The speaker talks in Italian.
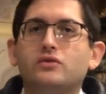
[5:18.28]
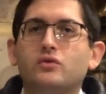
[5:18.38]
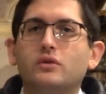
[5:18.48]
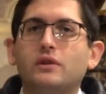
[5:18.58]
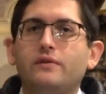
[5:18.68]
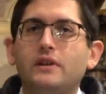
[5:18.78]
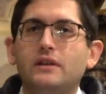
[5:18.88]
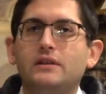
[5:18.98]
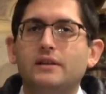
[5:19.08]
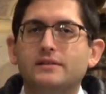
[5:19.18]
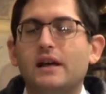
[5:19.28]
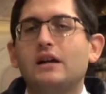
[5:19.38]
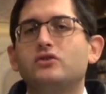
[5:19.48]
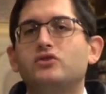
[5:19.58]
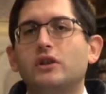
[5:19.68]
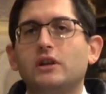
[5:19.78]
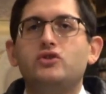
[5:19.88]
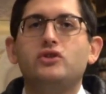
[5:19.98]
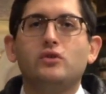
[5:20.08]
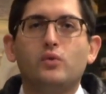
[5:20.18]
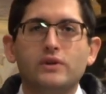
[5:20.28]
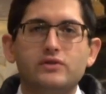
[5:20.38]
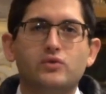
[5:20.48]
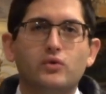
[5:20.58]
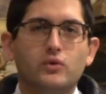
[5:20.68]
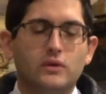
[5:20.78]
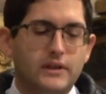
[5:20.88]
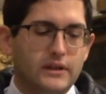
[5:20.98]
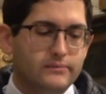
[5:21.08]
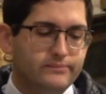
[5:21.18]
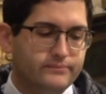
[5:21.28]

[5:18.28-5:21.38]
sono definite sagge e cinque stolte.